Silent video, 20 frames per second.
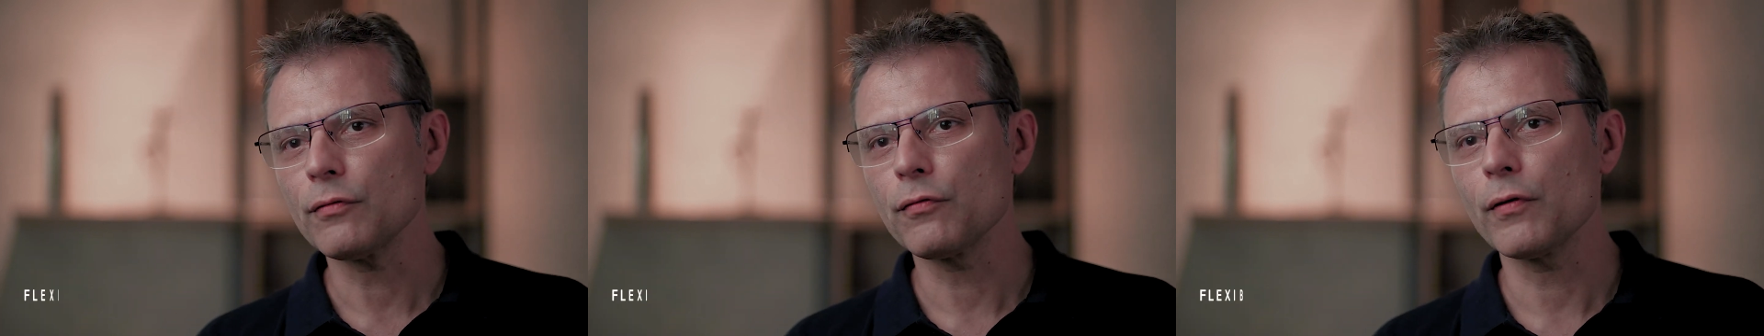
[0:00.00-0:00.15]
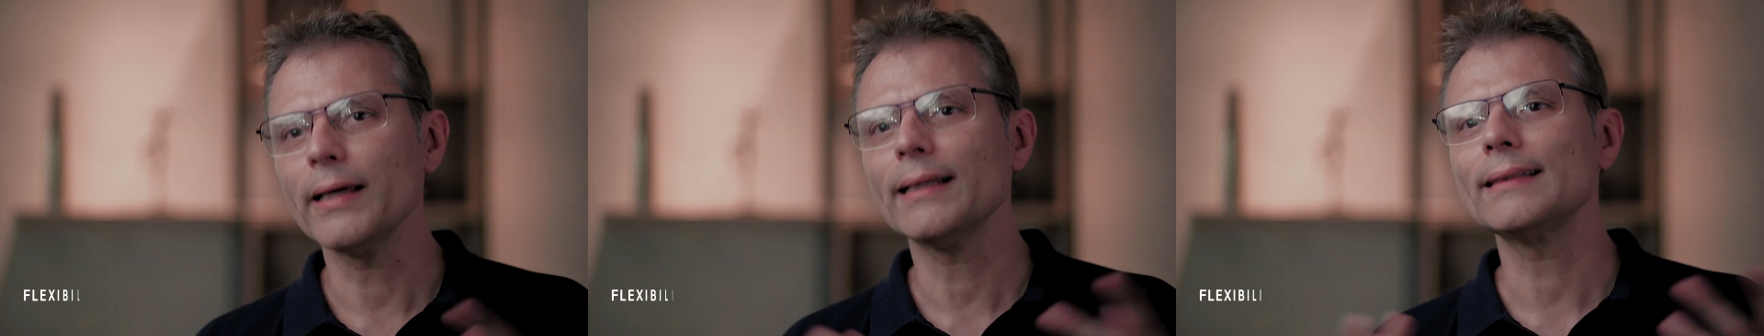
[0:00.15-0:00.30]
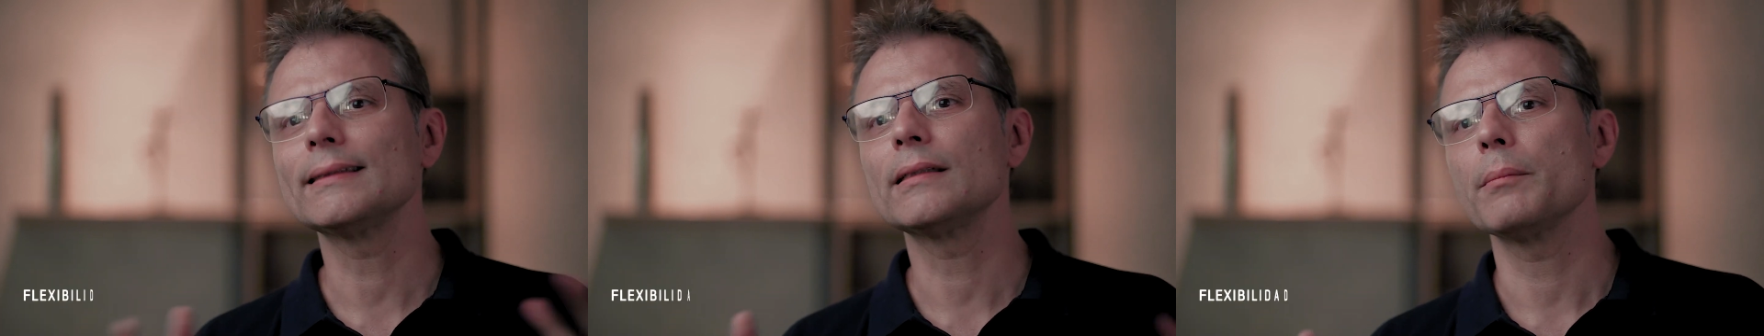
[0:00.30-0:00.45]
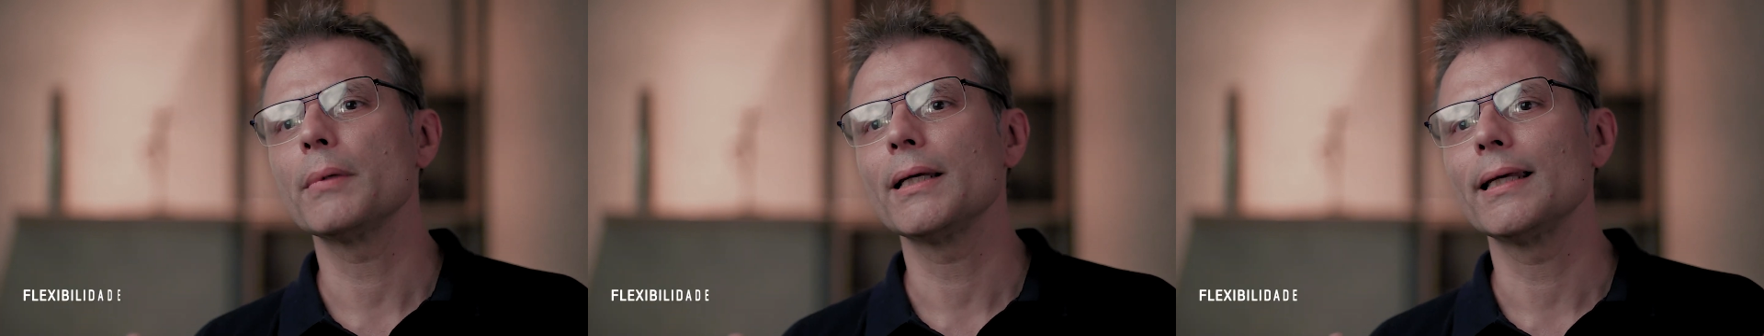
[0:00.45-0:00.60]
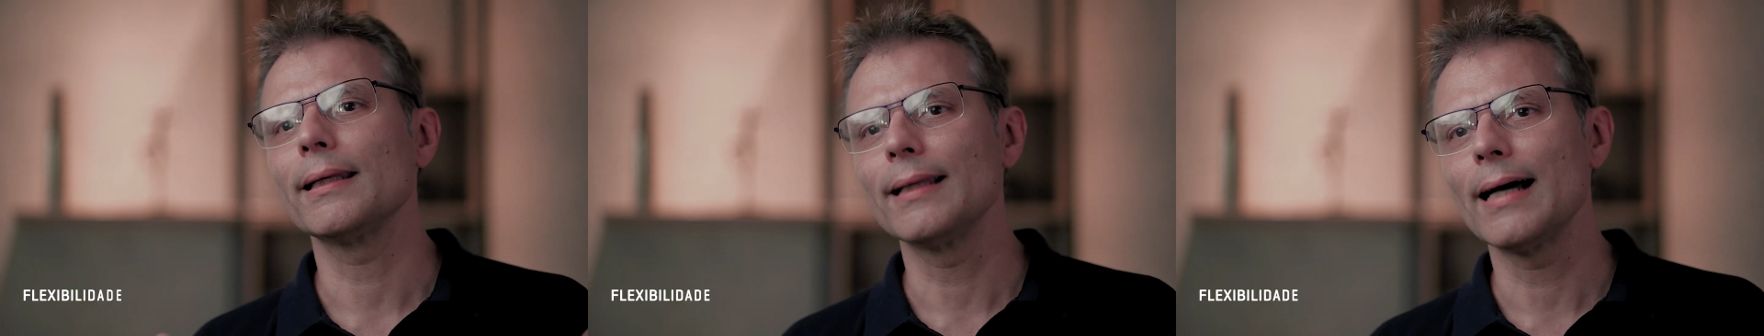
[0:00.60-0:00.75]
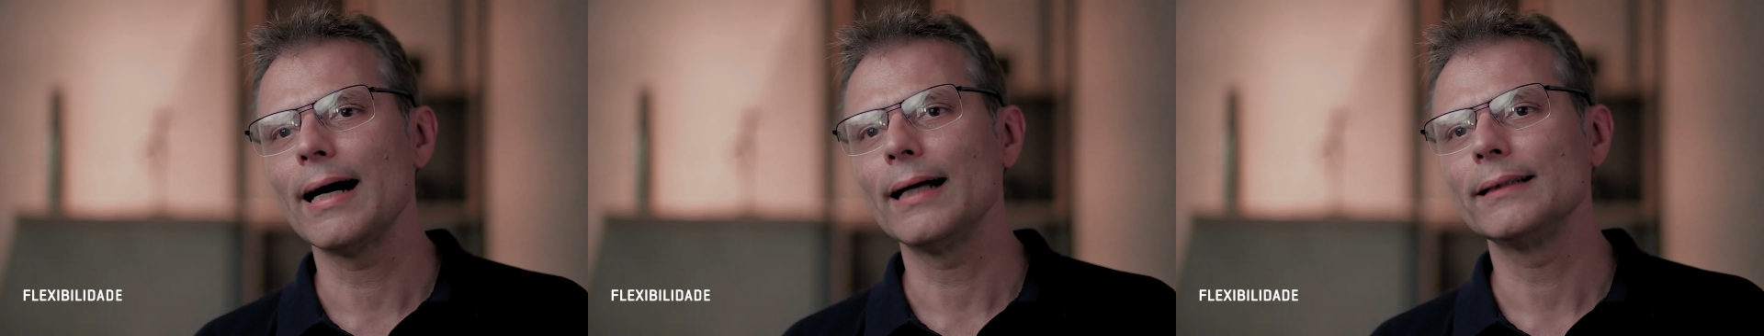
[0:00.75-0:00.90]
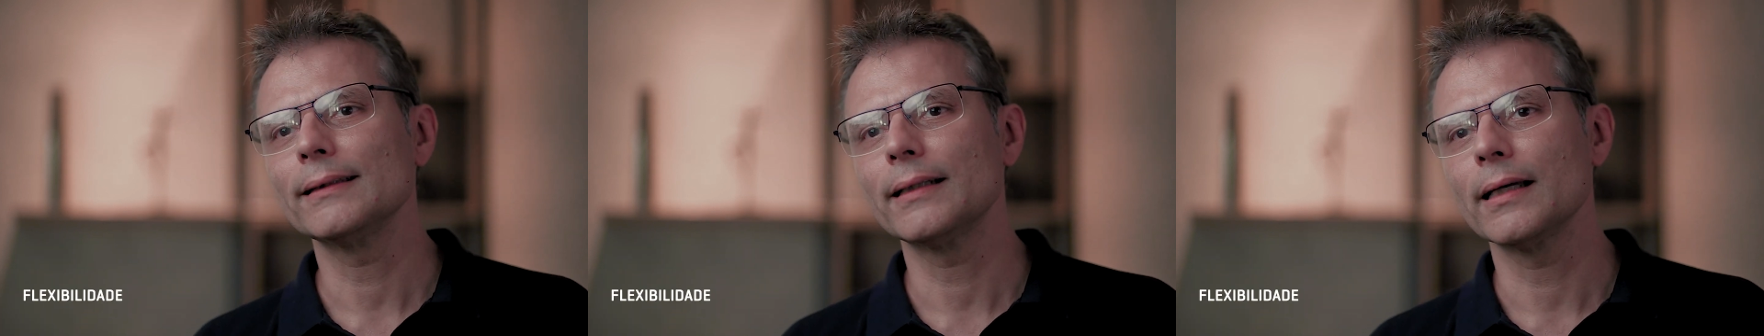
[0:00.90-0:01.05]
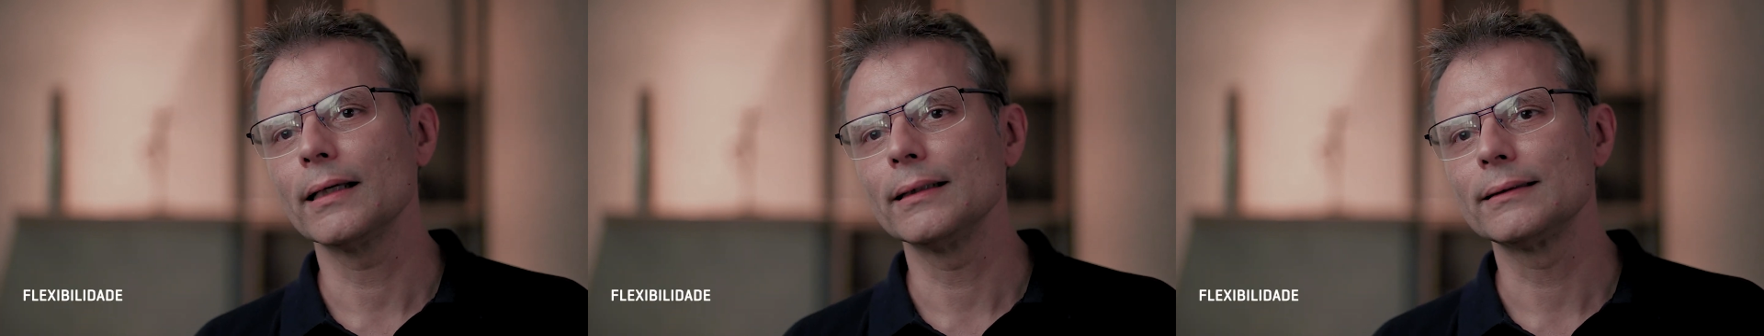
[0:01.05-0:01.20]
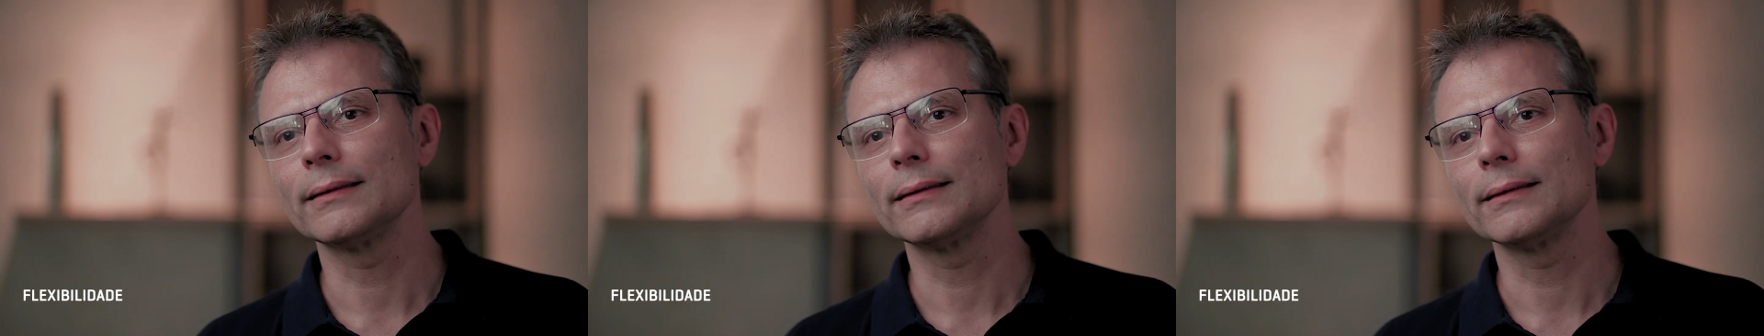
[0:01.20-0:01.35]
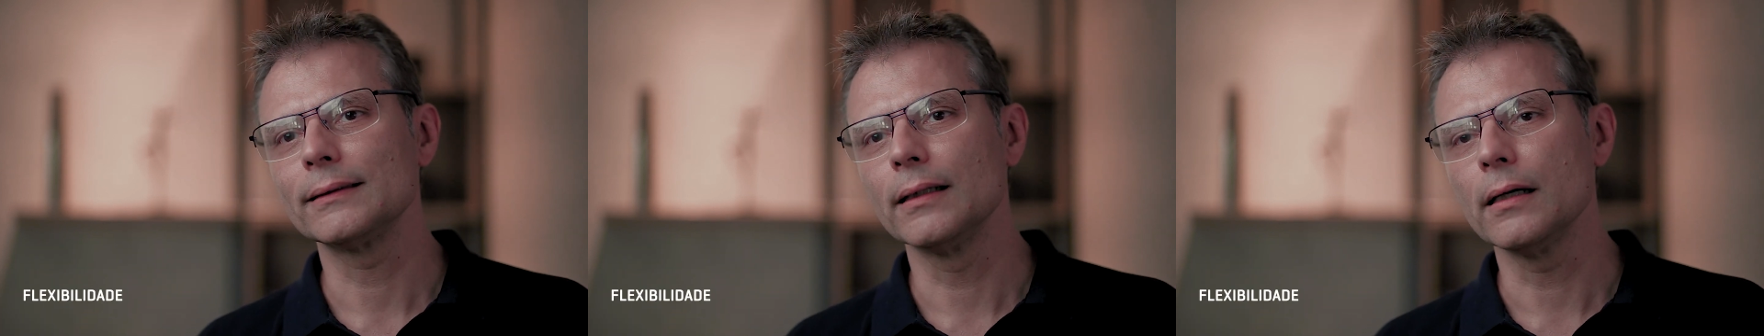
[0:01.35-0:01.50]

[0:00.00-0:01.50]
flexibilidade que eles te